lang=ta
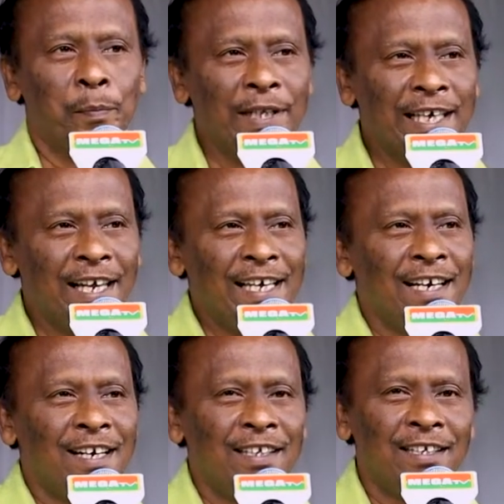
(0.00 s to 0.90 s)

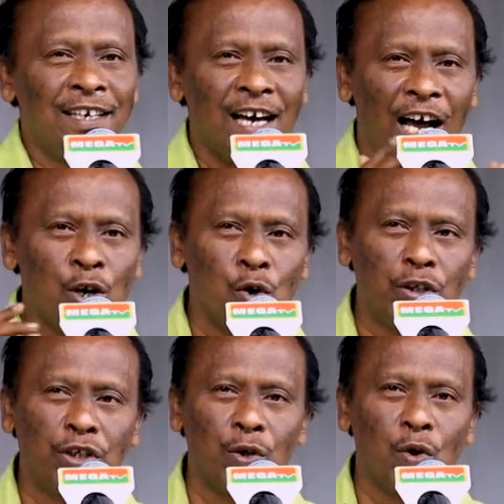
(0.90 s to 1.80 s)
மிதிலையிலிருந்து
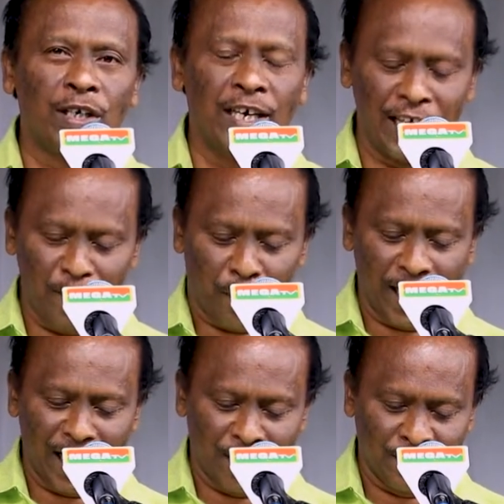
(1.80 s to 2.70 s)
அயோத்தி நோக்கி என்
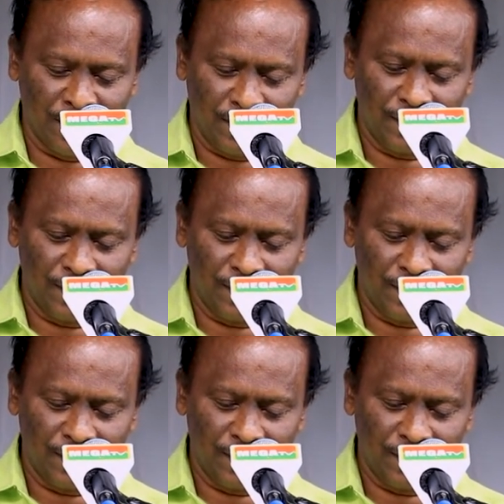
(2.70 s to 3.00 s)
பயணம்